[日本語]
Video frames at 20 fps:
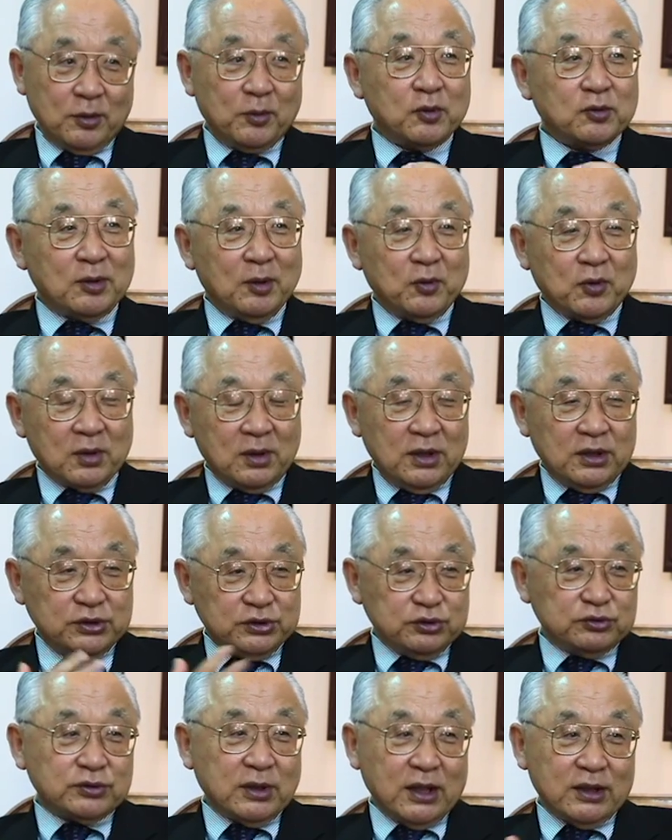で僕はもう
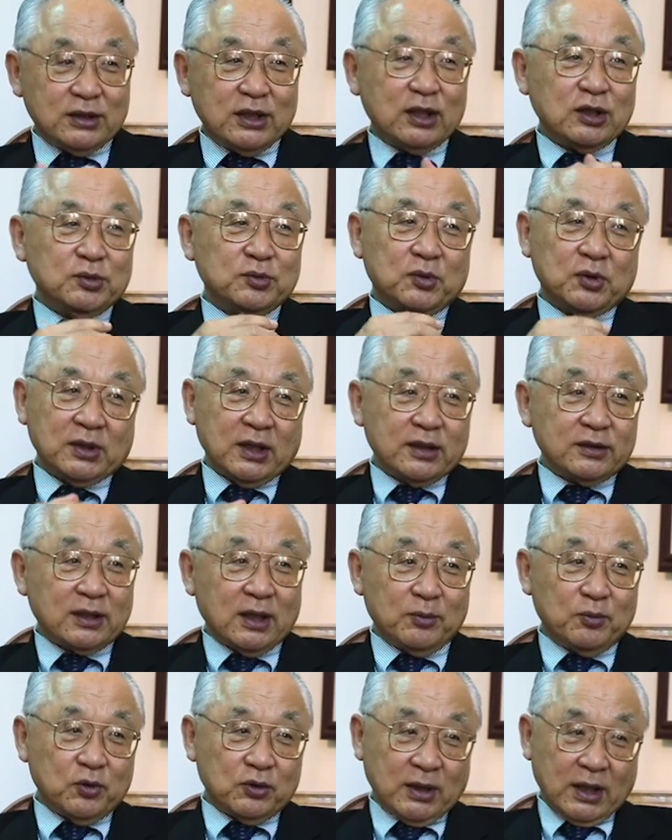肉体的にもだんだ
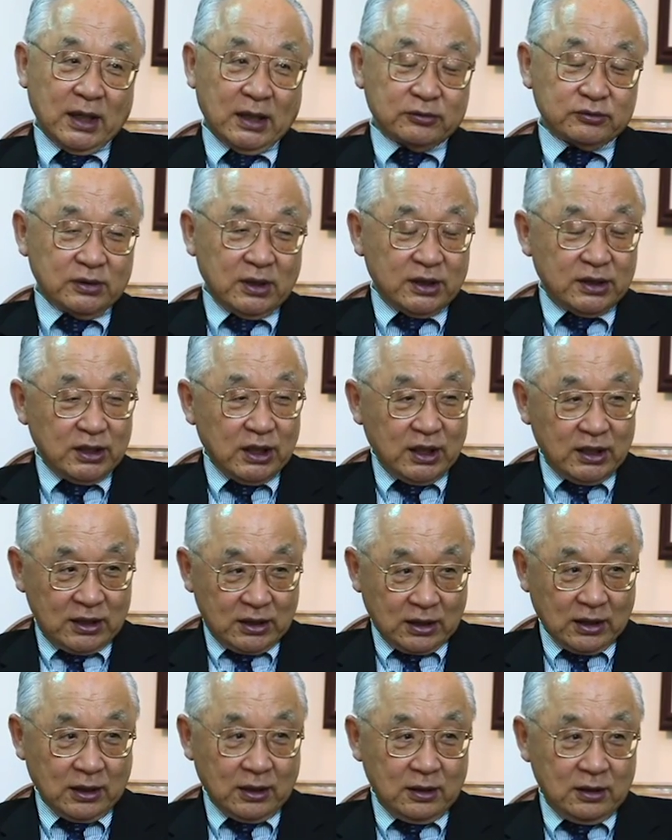んもう長くできないか
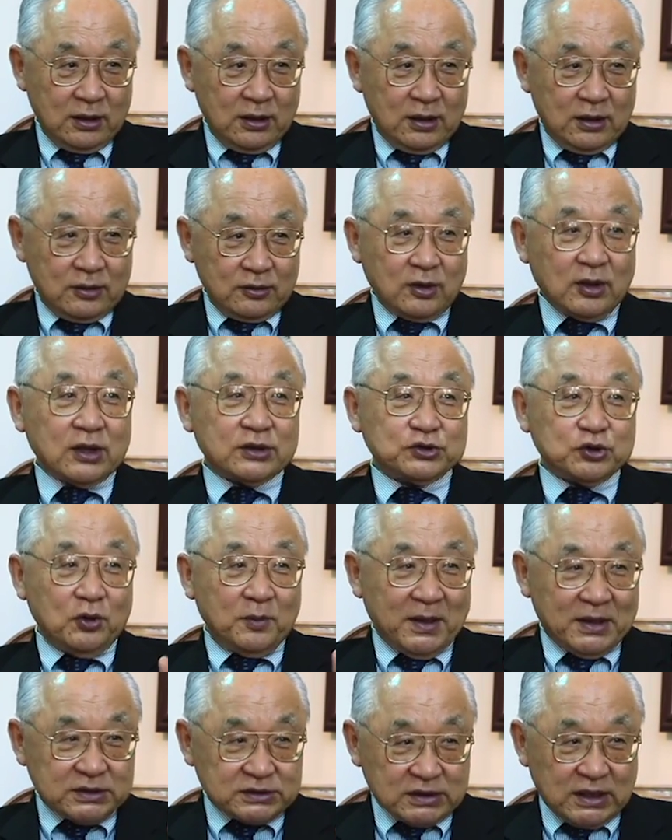らだから商
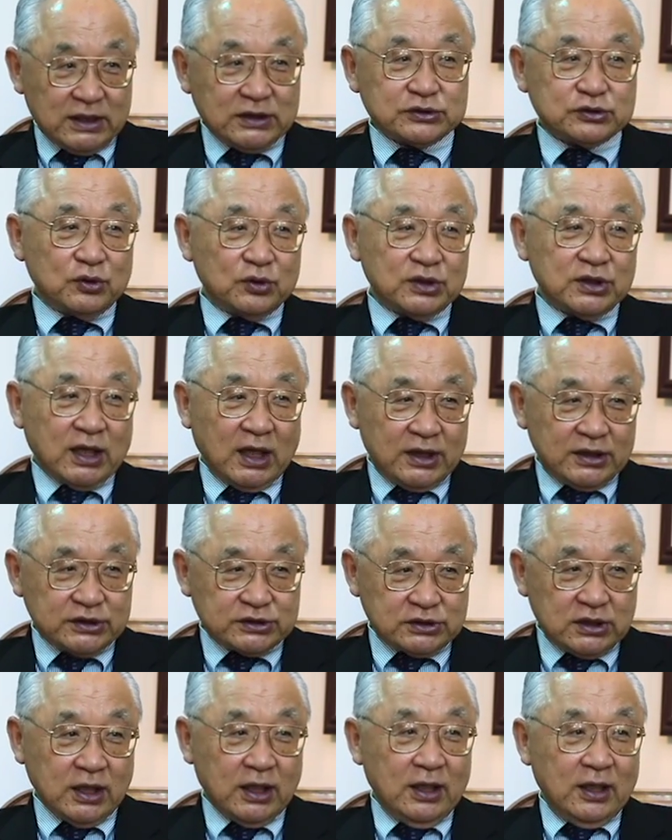売したい人に対し
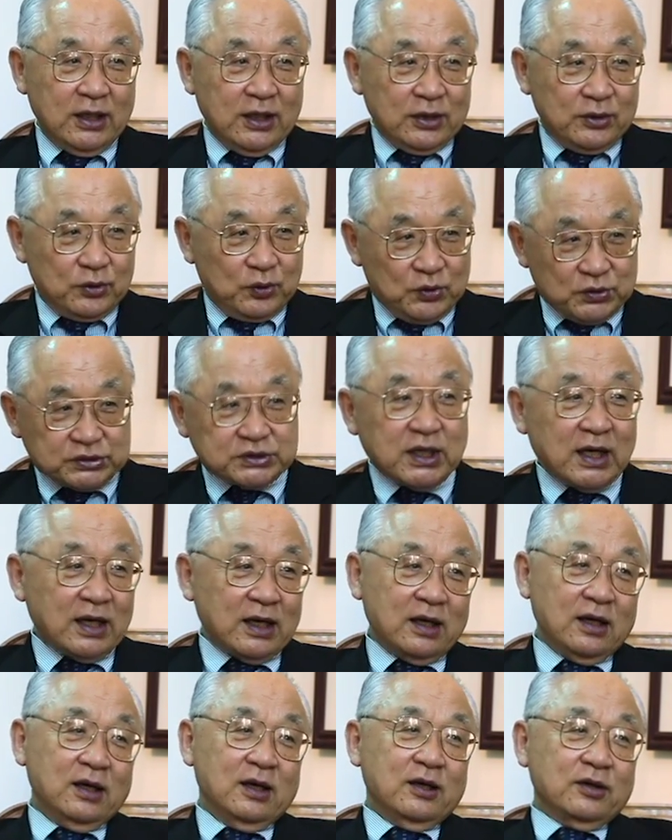てどうした
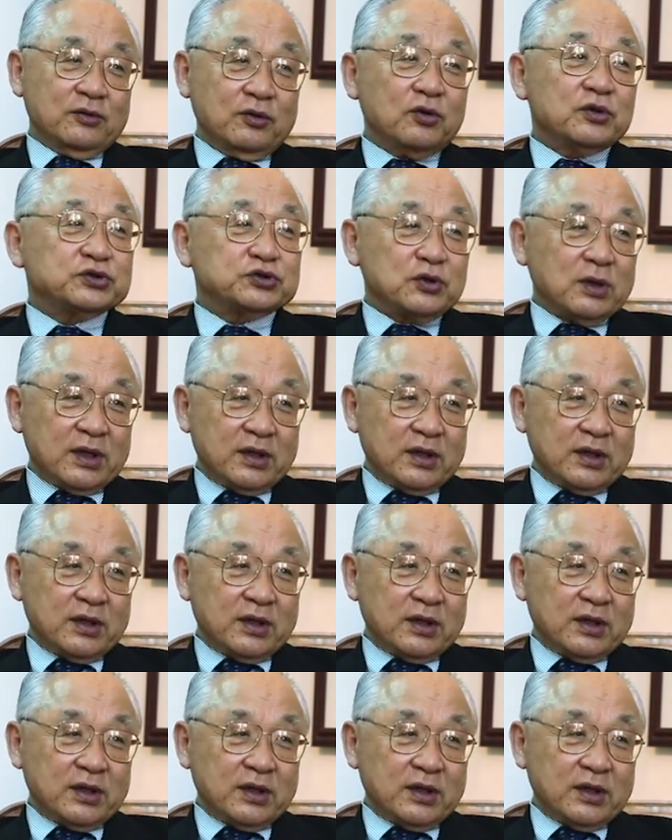らその人